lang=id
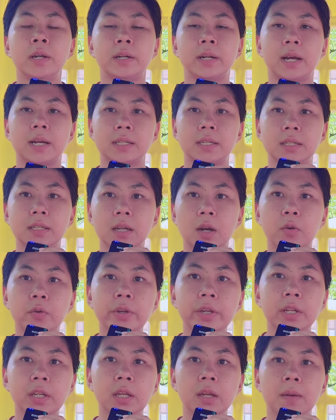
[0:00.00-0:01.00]
Nah sejauh
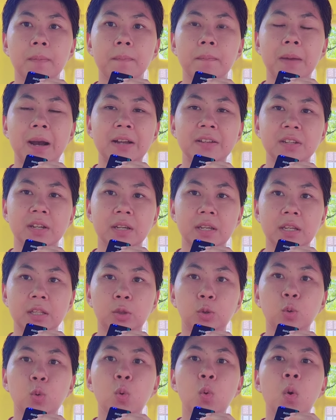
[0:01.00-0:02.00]
ini mbaknya
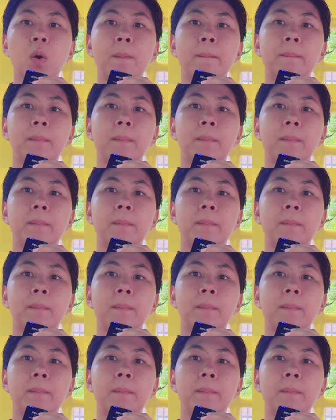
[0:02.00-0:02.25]
itu